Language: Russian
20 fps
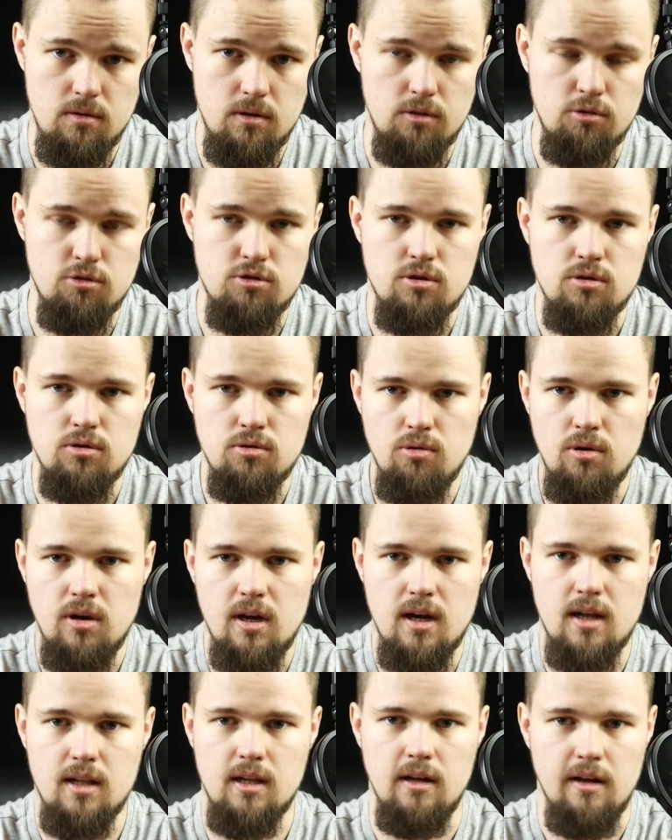То есть, ну
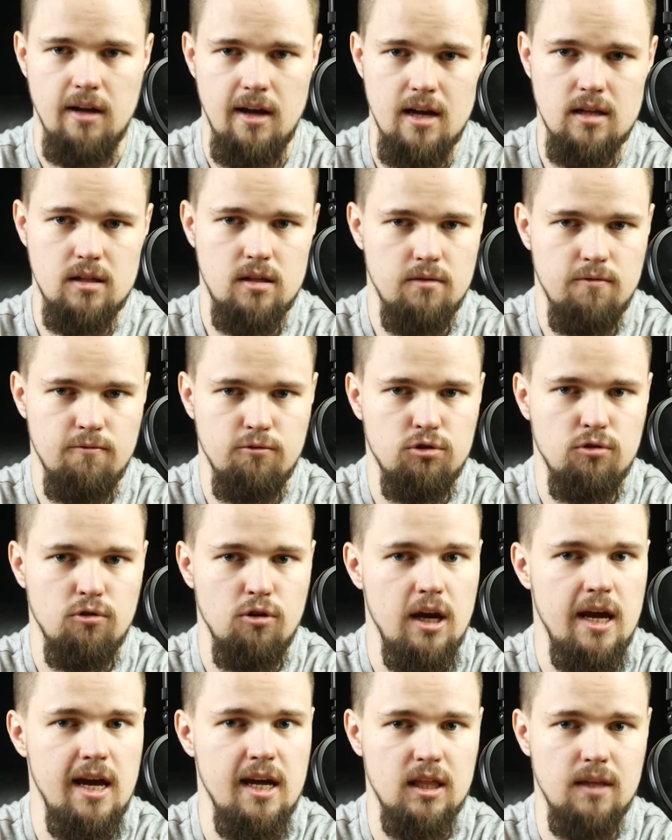реально, это вот
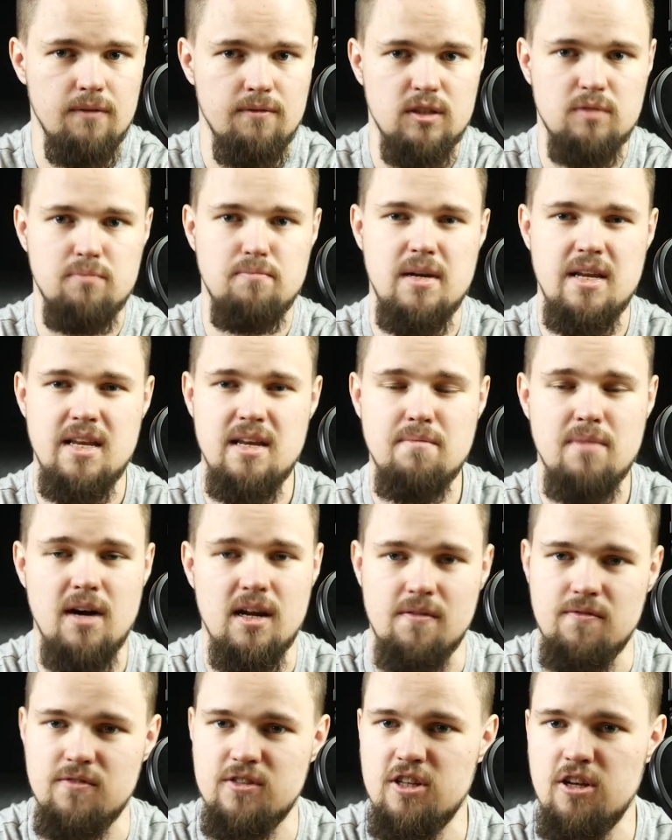это
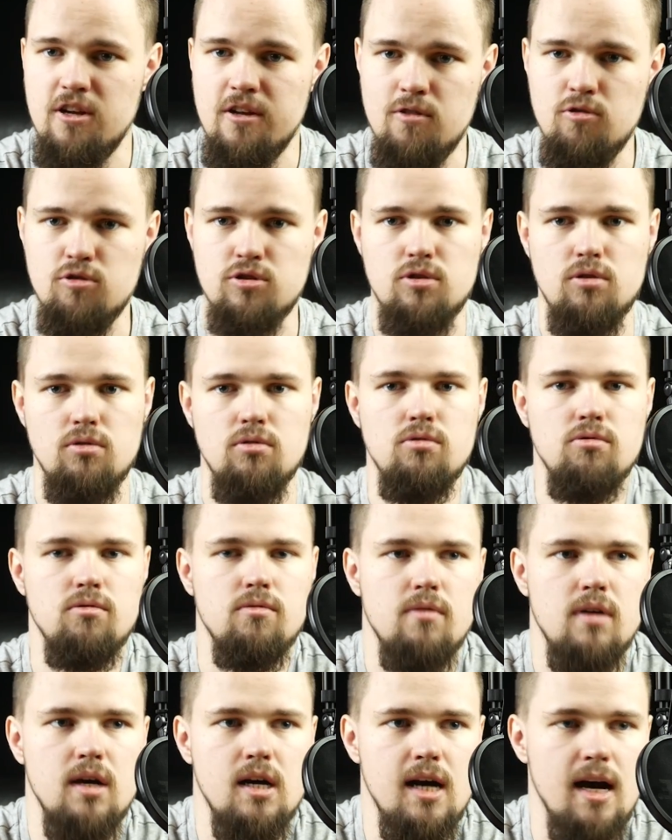воспринимать всерьез,
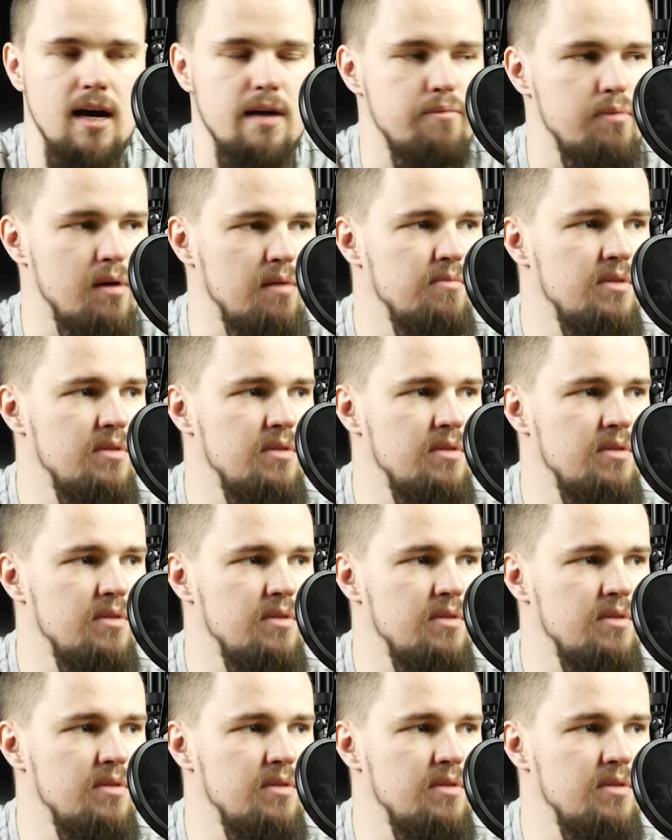ну как по